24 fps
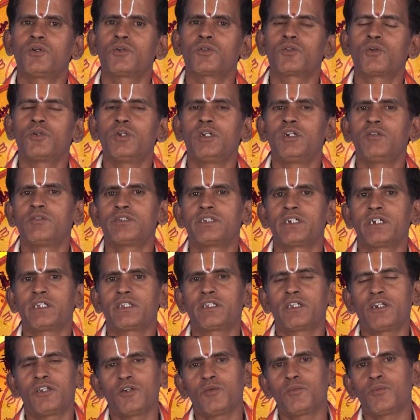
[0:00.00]
தொழில்
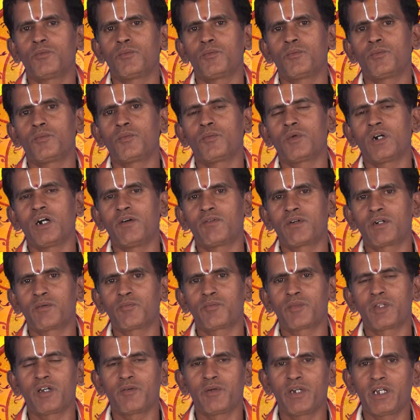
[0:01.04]
விஷயத்திலையும்
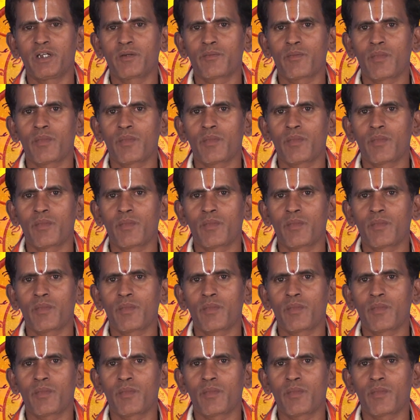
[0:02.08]
கவனம் தேவை